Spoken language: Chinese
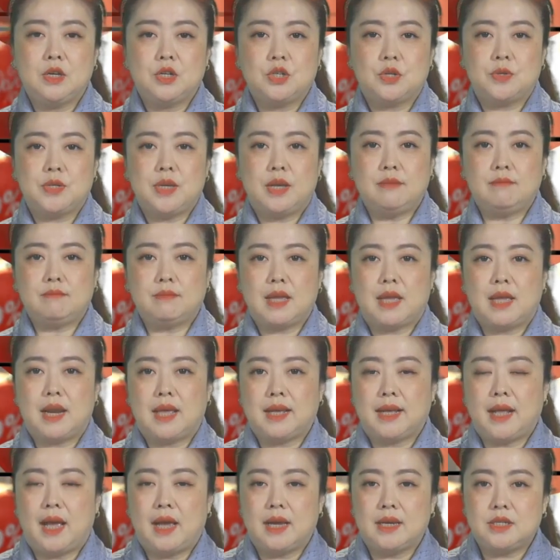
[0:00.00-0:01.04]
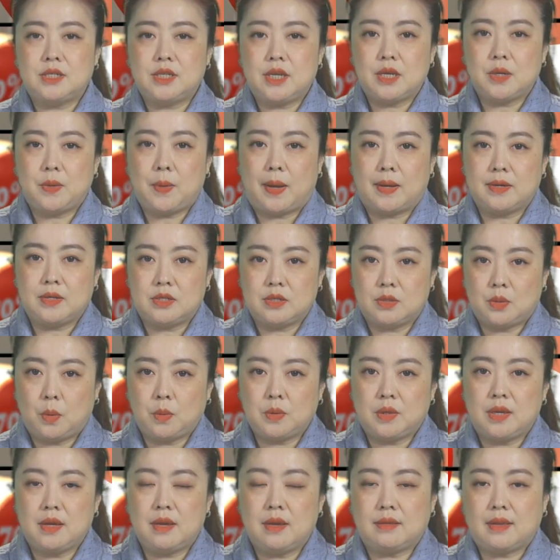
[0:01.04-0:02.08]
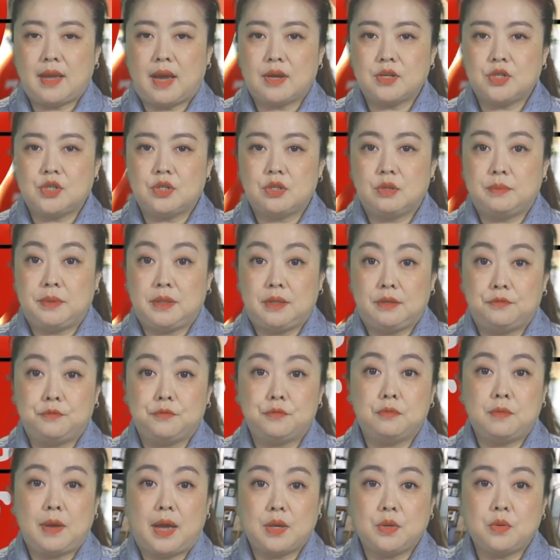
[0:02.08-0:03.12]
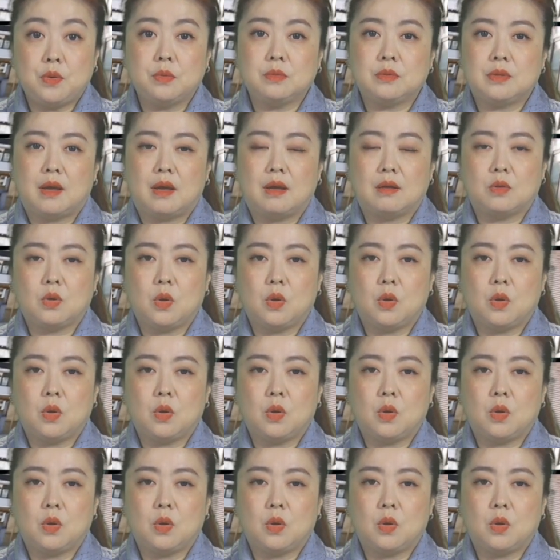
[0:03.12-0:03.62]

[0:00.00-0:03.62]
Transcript: 首先，大家来看这一款止痛贴，它是皮肤外用的，